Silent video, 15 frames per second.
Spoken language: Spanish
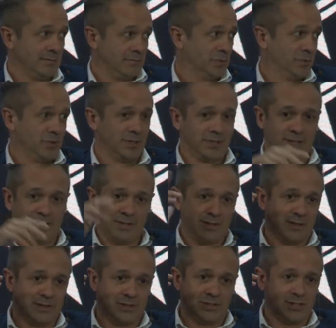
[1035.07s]
puede estar en
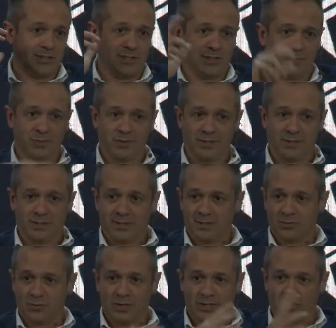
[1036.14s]
la China, puede estar
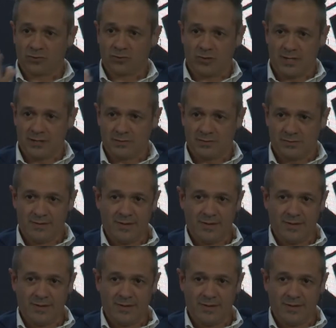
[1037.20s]
en cualquier otro lado.